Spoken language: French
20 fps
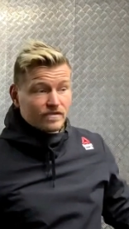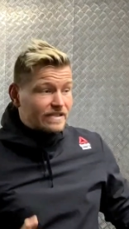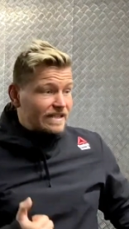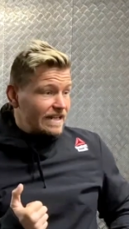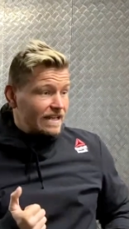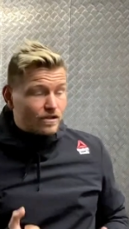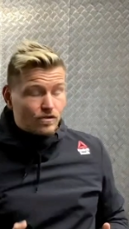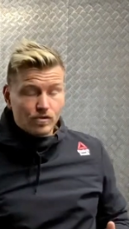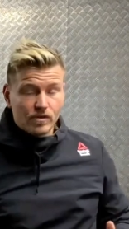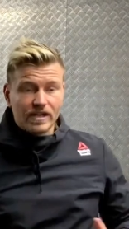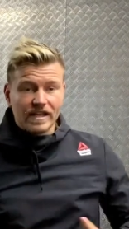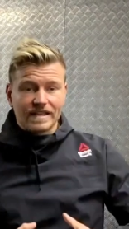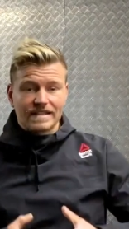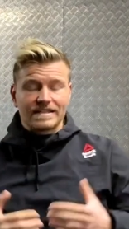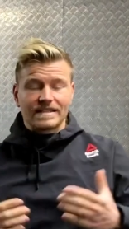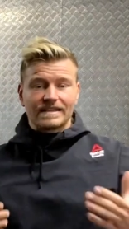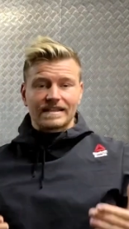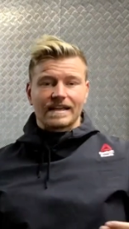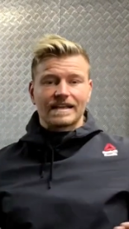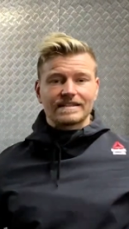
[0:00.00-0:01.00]
quand vous allez courir,
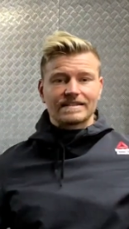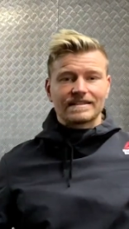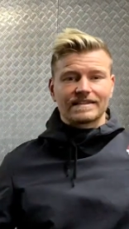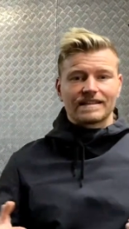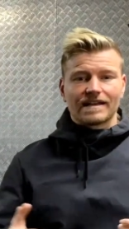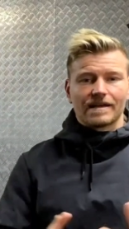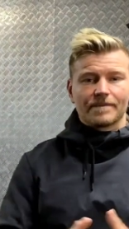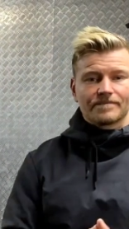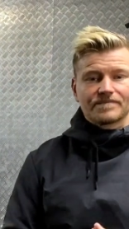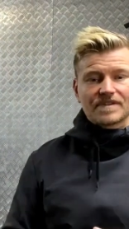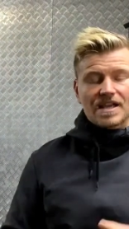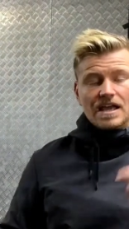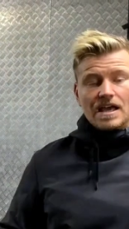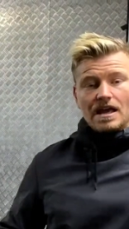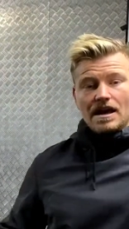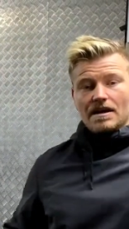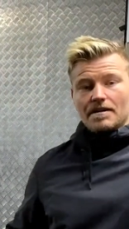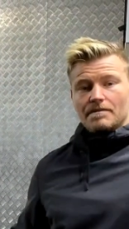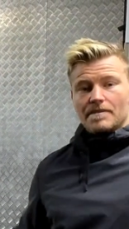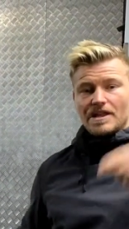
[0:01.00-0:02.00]
etc. etc.
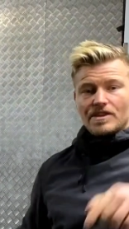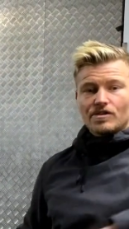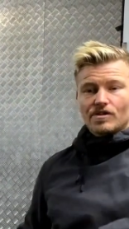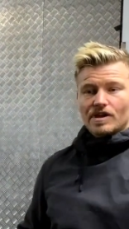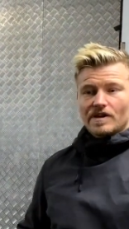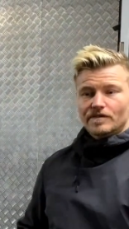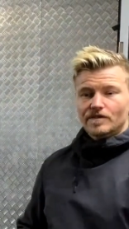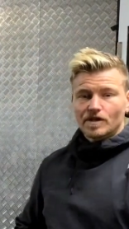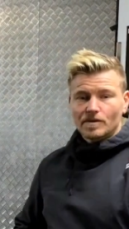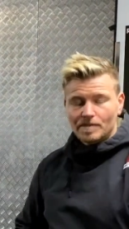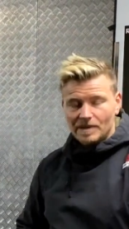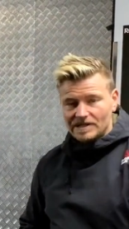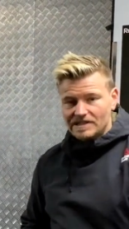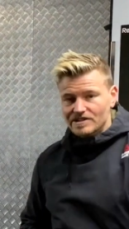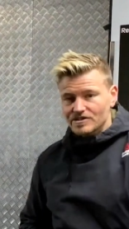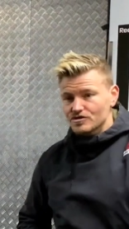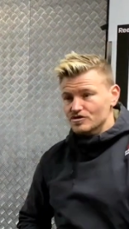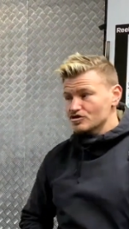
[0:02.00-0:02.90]
Maintenant, l'after party,